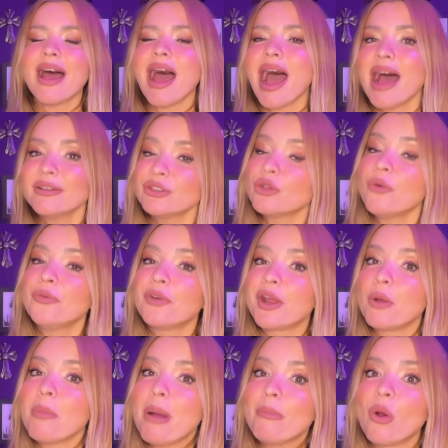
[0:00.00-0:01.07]
a sofrer
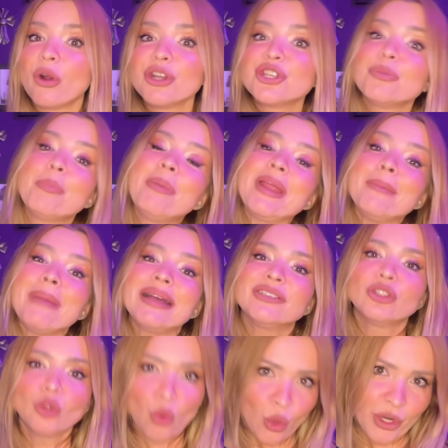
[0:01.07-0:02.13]
uma morte
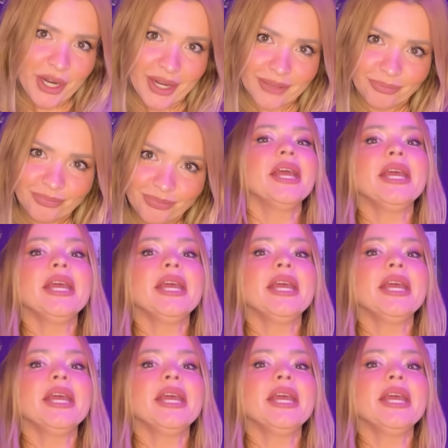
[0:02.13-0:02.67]
prematura.